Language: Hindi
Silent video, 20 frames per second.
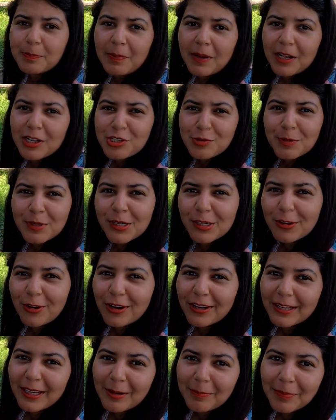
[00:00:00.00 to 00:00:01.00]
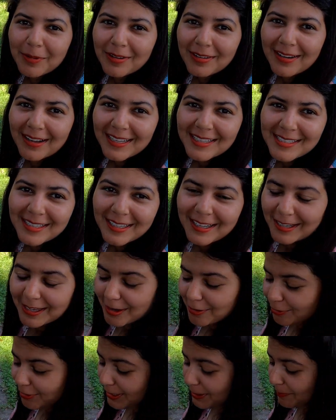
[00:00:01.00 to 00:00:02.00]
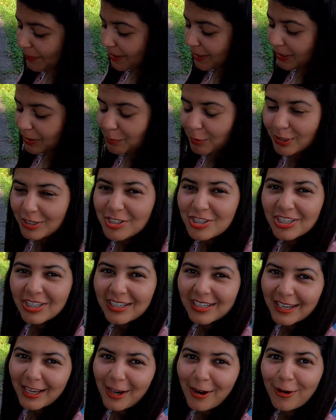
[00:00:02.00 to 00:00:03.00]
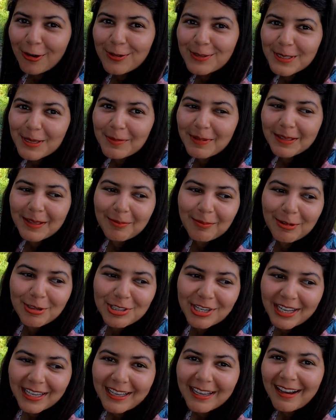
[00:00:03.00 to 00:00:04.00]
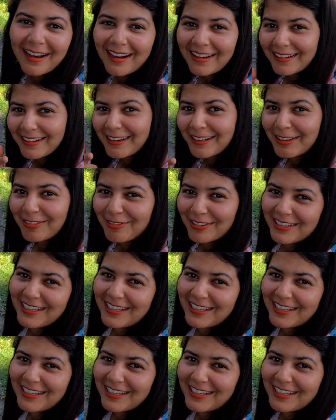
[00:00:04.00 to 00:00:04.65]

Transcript: बस पाँच मिनट और यहाँ पे रिलैक्स करेंगे क्योंकि पानी बहुत चिल्ड है और उसके बाद हम लोग जाएंगे आर्या के